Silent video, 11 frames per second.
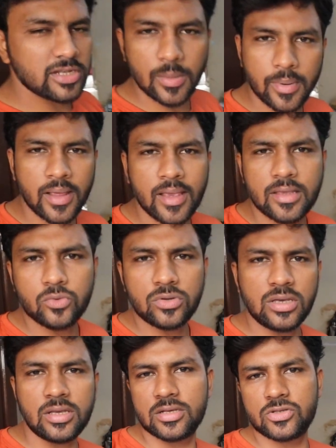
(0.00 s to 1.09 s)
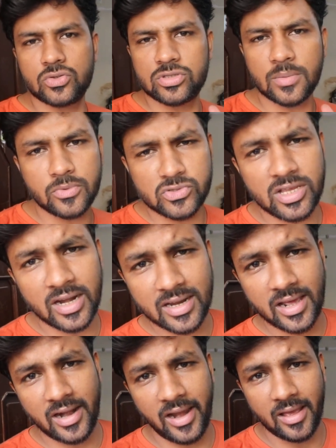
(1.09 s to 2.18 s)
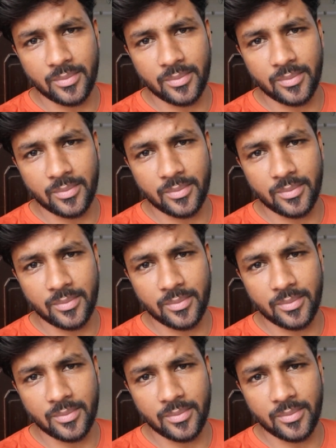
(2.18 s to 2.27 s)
इसलिए पड़ा है क्योंकि इसको सबको सेट करना